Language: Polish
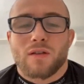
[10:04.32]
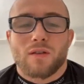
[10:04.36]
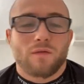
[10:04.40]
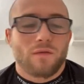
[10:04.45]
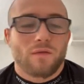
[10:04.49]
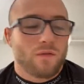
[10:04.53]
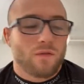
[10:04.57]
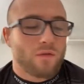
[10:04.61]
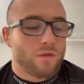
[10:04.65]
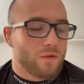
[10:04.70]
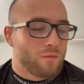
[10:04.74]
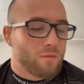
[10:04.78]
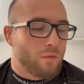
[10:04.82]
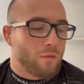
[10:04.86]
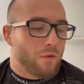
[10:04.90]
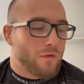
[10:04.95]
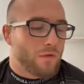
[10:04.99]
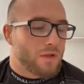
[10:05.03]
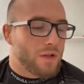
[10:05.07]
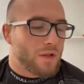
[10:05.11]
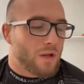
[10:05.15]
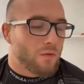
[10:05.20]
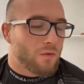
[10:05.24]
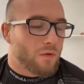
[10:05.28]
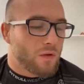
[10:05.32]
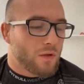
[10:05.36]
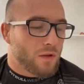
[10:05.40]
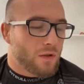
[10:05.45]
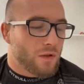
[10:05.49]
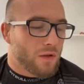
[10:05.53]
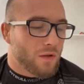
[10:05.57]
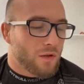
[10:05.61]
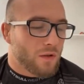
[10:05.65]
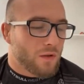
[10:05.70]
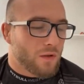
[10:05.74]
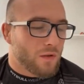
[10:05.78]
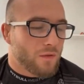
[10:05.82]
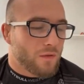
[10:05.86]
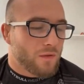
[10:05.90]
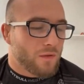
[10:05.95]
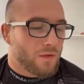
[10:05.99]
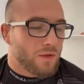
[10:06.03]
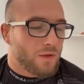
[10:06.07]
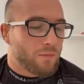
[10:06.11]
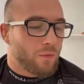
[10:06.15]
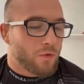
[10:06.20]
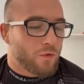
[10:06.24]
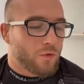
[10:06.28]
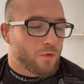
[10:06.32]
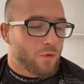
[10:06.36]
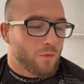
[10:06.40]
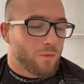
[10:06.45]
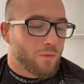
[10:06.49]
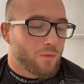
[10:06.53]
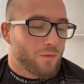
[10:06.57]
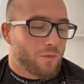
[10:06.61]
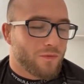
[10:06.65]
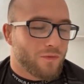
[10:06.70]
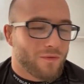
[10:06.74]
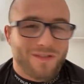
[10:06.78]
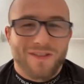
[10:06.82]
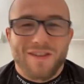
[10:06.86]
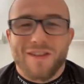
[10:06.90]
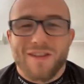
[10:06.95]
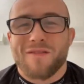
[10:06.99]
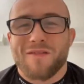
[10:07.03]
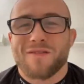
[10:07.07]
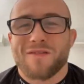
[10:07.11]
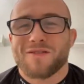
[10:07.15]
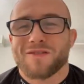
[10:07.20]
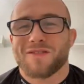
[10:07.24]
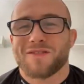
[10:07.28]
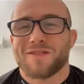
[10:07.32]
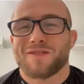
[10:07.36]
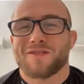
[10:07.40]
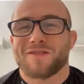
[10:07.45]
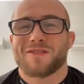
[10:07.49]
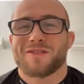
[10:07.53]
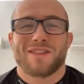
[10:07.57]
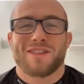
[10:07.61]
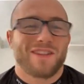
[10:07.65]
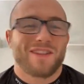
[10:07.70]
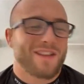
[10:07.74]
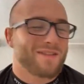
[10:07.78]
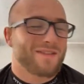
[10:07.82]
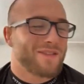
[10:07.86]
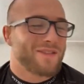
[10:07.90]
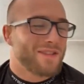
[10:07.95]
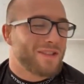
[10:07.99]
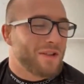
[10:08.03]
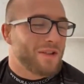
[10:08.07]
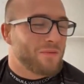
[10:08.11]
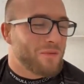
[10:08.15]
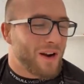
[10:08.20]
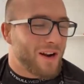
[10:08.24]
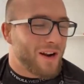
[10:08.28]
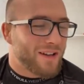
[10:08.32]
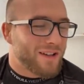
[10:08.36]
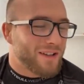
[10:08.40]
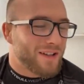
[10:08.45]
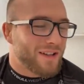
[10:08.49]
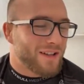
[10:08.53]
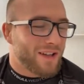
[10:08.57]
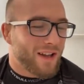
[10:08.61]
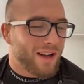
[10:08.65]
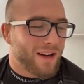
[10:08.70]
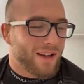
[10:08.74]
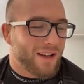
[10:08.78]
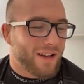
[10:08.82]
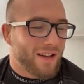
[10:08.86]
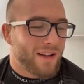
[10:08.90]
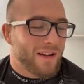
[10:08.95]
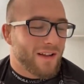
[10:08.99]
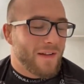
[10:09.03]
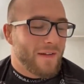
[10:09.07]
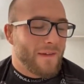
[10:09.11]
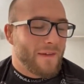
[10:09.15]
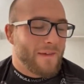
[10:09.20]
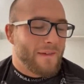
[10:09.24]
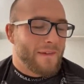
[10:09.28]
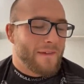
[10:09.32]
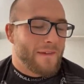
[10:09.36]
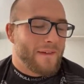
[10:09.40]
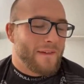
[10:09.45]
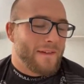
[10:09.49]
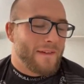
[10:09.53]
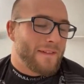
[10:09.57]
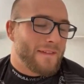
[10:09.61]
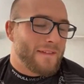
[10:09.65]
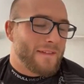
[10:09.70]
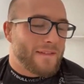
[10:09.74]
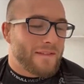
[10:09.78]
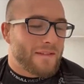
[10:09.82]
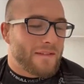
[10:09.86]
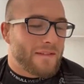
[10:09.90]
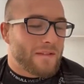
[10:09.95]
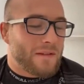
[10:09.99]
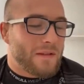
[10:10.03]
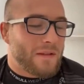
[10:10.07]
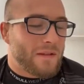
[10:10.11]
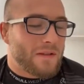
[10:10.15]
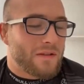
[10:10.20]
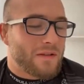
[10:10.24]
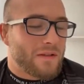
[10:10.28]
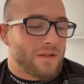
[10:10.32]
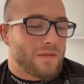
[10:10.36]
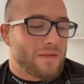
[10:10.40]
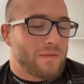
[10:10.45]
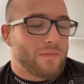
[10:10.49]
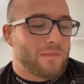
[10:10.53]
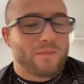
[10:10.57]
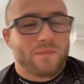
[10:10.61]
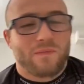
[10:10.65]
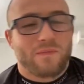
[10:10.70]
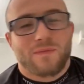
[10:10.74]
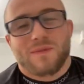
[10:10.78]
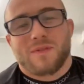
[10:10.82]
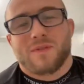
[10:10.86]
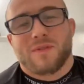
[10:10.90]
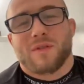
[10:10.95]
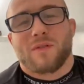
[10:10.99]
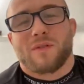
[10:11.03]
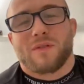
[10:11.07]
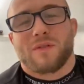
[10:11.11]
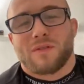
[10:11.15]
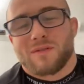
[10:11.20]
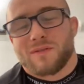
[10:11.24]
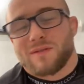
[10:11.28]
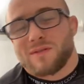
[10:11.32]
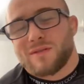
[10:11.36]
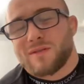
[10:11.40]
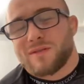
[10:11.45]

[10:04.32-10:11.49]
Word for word: wirus powstał w sposób, no nie wiem czy to można nazwać naturalny, ale no, co,